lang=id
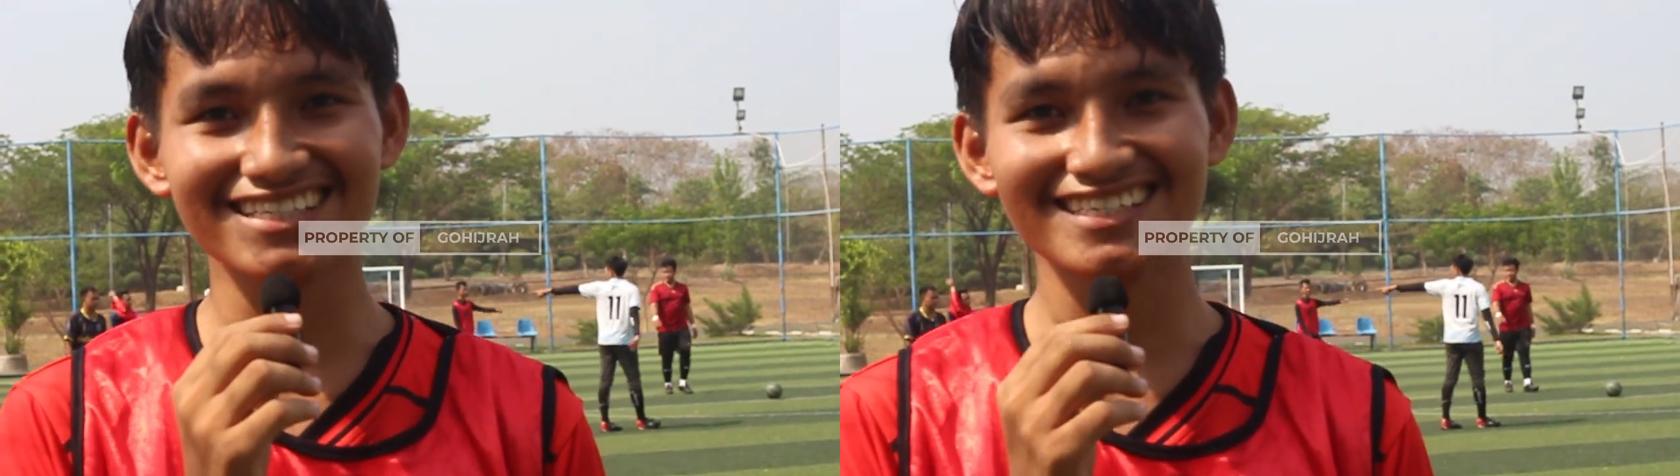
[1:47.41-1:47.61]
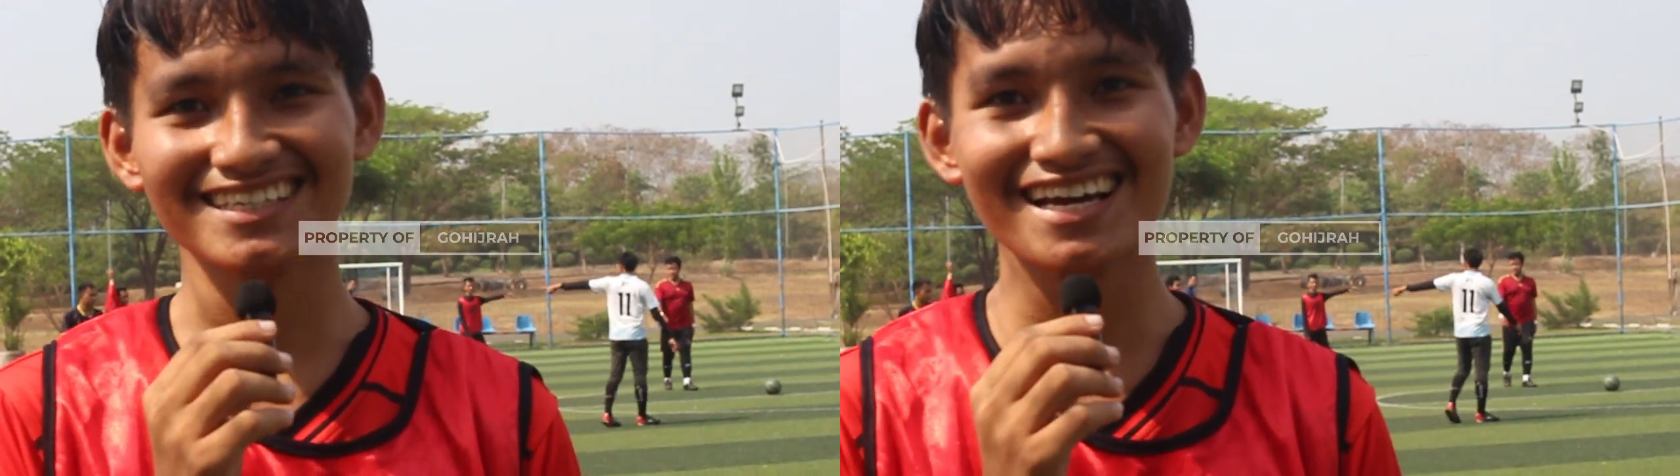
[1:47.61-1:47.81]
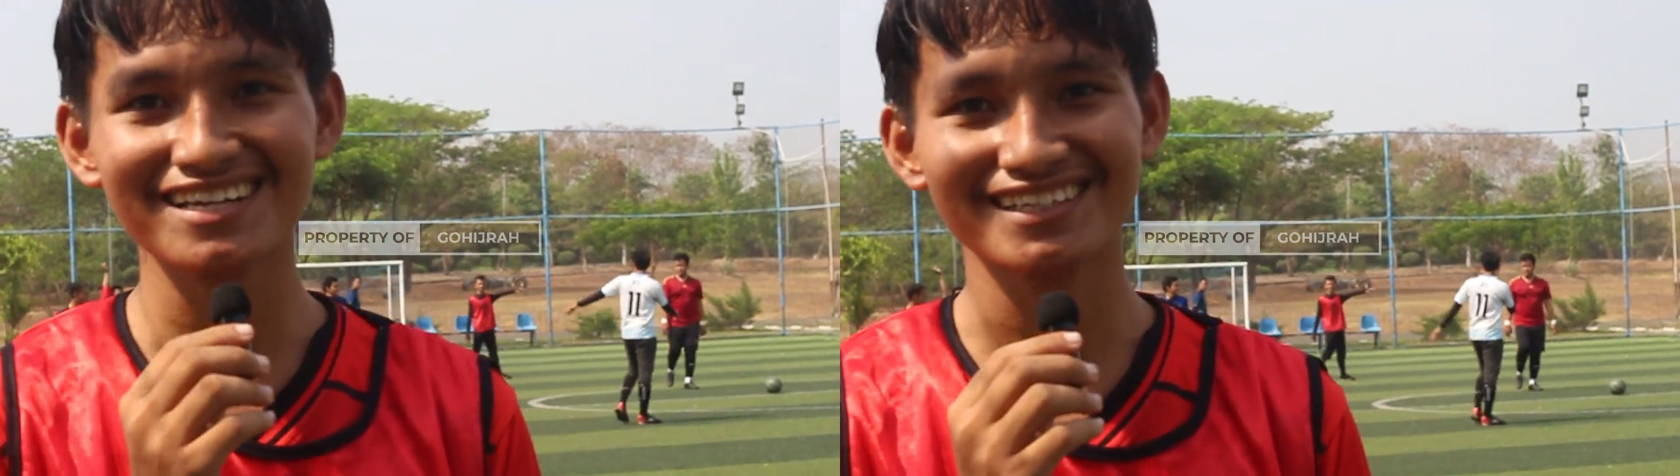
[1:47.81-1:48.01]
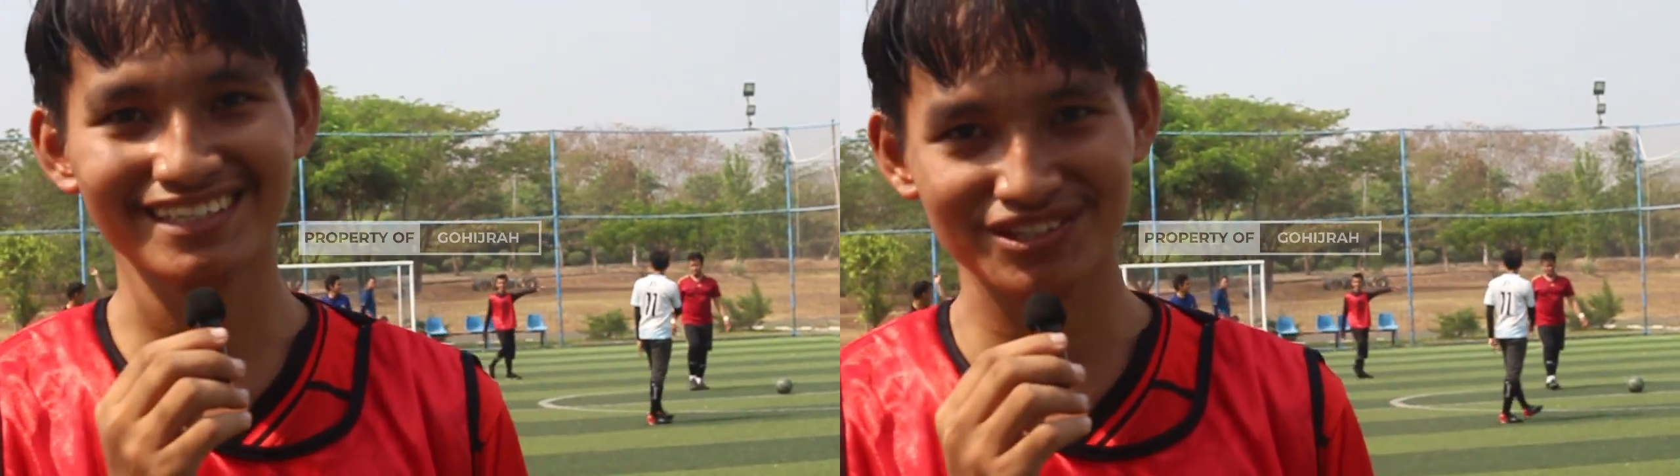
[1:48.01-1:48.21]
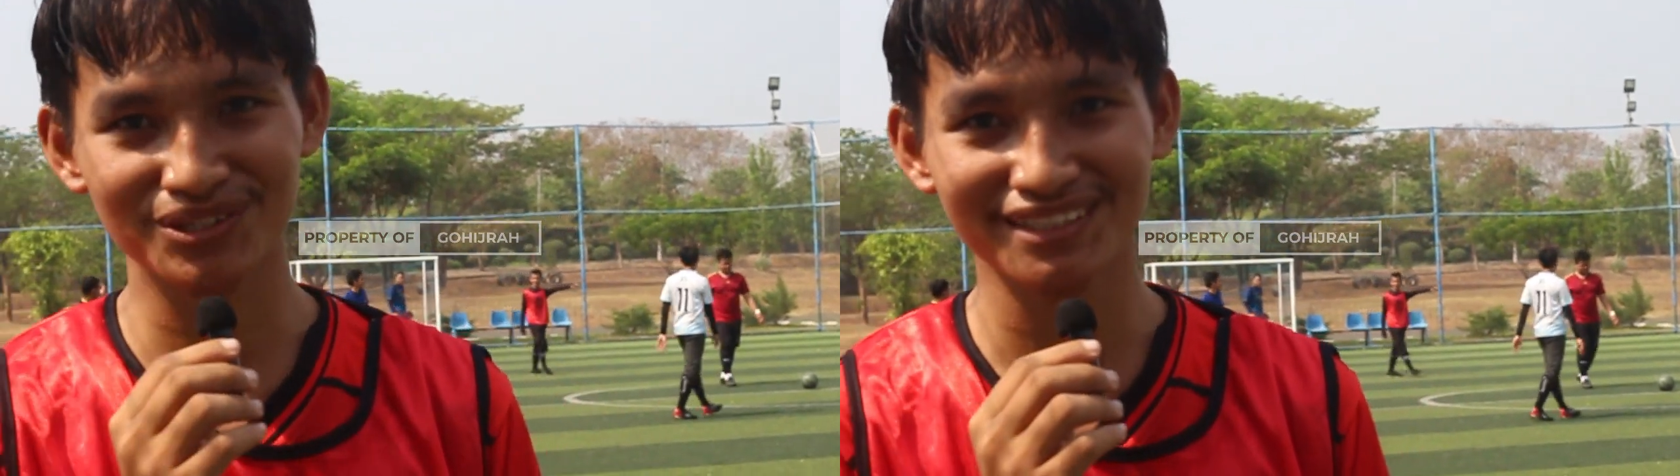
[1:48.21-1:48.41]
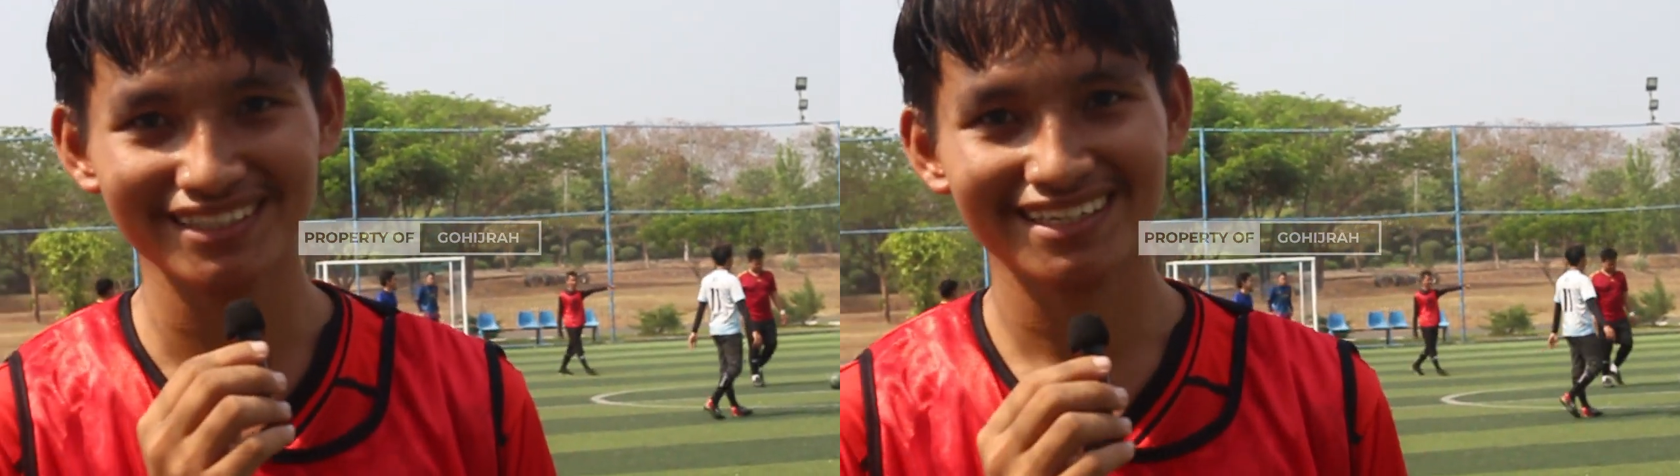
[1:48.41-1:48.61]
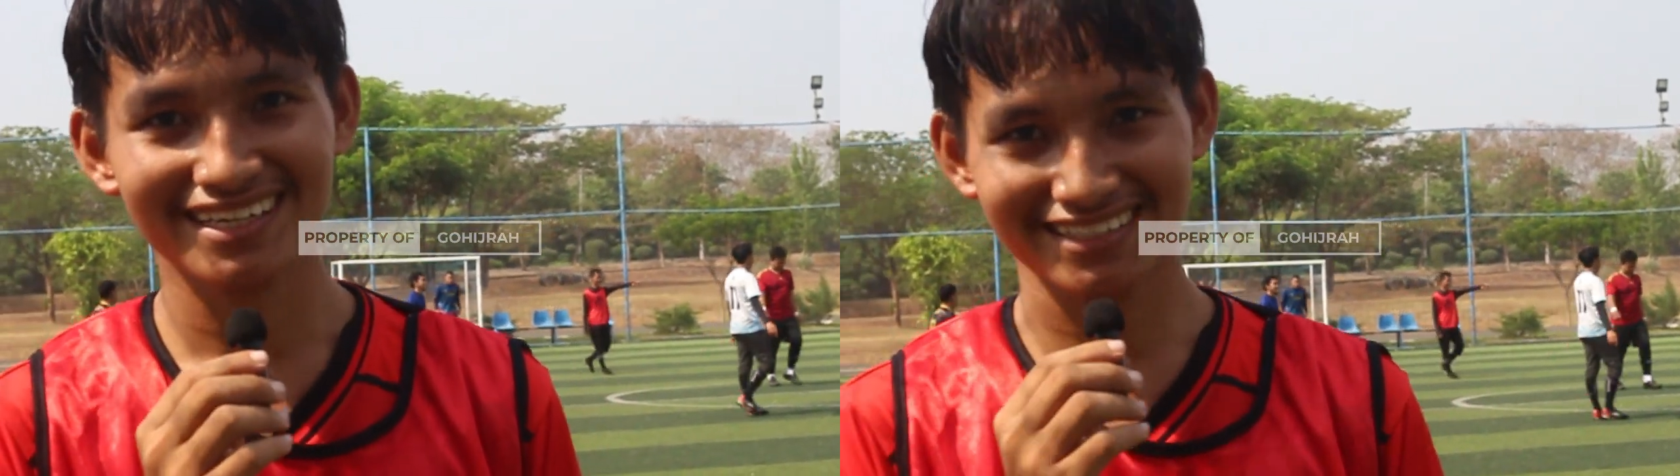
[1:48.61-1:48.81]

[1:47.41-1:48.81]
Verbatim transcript: sangat senang ikut